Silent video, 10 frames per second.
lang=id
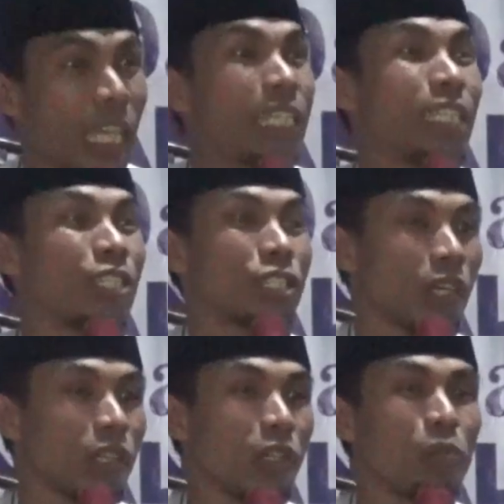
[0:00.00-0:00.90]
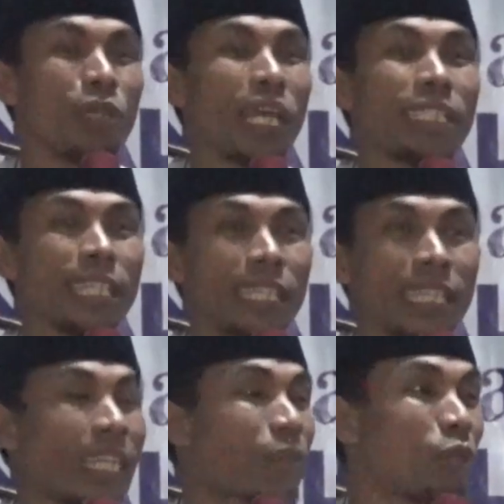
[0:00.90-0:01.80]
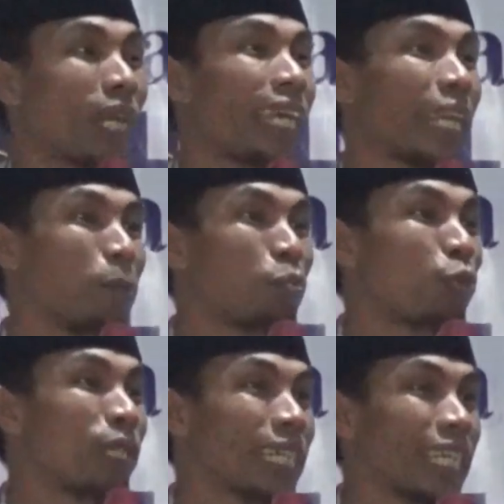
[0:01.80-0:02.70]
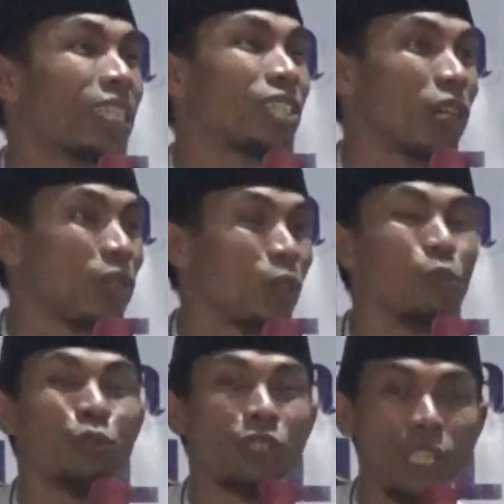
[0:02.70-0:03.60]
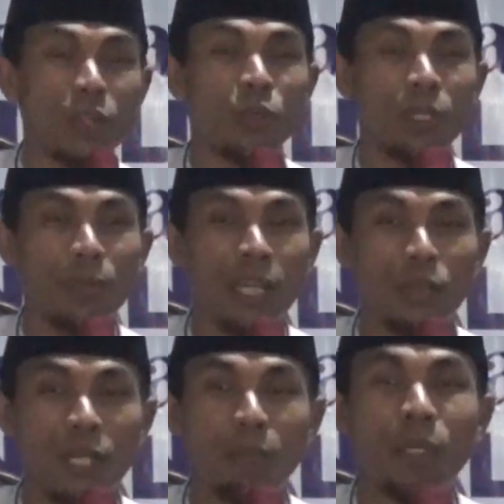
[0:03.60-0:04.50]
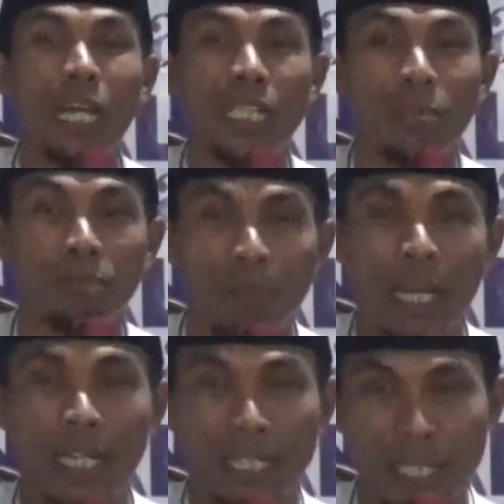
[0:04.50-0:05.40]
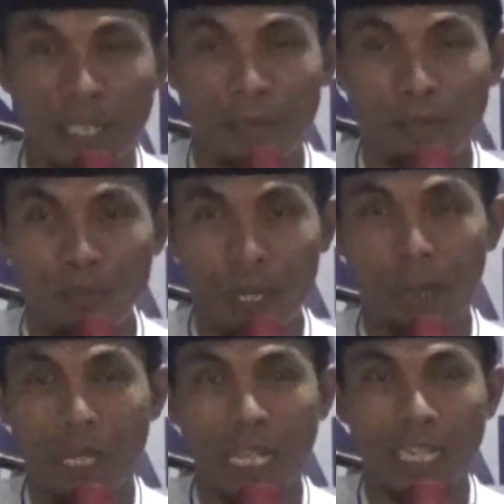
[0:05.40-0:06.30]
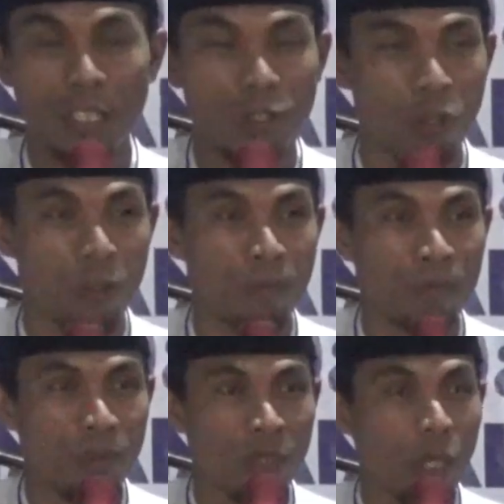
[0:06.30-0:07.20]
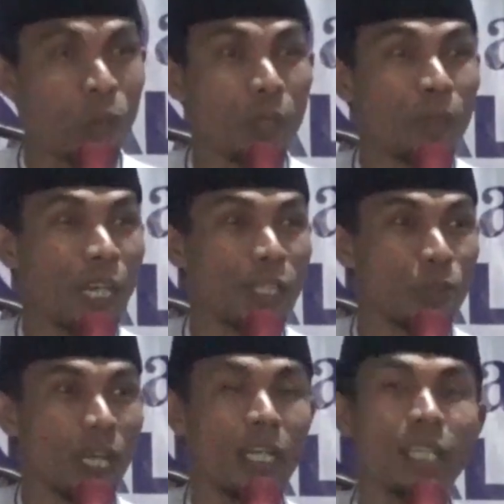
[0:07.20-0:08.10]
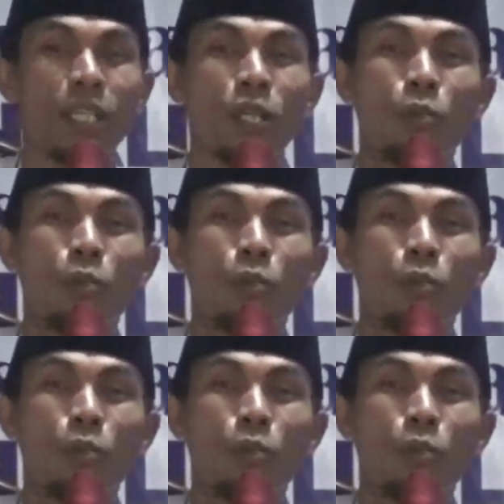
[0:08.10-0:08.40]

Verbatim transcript: ting insyaallah mun lae sentre mun lae lampu ini ka insyaallah pun ten hule ben ajunan bekal tepak hadirin parami lagak dintoh kaula ben ajunan